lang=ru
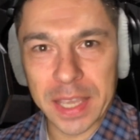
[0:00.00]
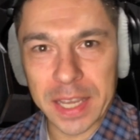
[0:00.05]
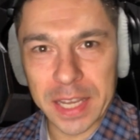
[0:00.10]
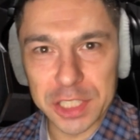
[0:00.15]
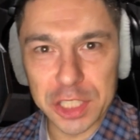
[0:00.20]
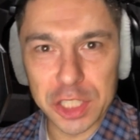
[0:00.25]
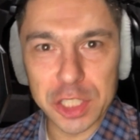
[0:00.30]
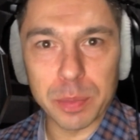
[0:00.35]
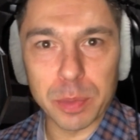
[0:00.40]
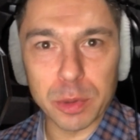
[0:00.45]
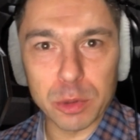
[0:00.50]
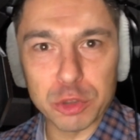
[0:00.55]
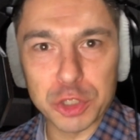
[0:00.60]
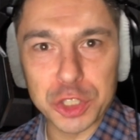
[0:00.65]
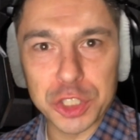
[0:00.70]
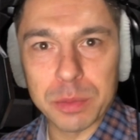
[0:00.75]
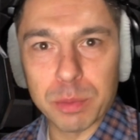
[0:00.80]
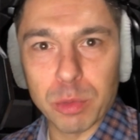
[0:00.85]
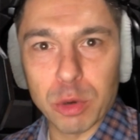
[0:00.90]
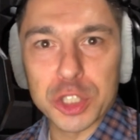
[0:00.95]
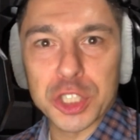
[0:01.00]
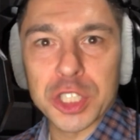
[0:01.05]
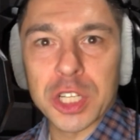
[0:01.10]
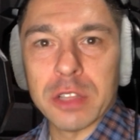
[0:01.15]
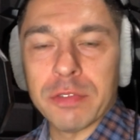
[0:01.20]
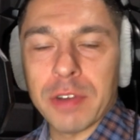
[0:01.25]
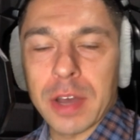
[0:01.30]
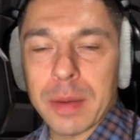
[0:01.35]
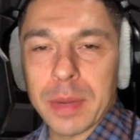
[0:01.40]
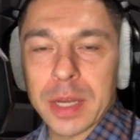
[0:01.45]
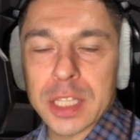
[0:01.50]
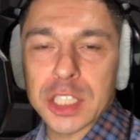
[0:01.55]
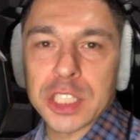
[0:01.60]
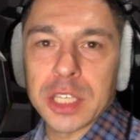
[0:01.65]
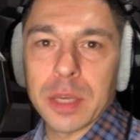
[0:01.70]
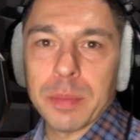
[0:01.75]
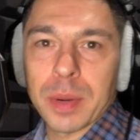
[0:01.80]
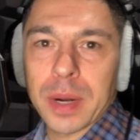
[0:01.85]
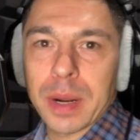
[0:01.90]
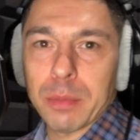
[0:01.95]
Хотите получить больше
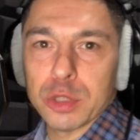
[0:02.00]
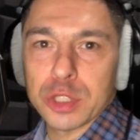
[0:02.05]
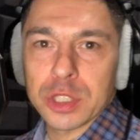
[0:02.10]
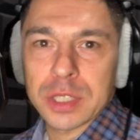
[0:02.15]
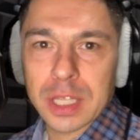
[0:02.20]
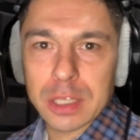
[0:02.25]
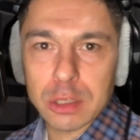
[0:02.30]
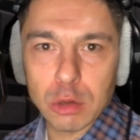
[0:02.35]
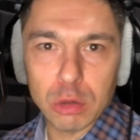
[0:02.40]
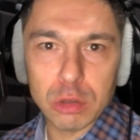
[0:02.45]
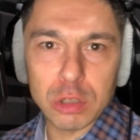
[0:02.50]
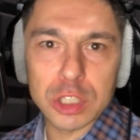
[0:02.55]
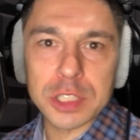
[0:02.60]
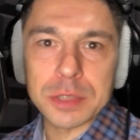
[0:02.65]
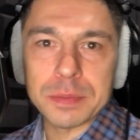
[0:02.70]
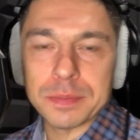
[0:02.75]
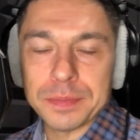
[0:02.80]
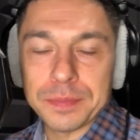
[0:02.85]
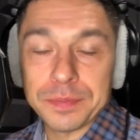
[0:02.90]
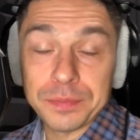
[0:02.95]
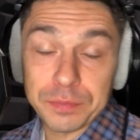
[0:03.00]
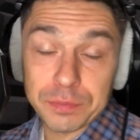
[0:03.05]
информации по работе над голосом?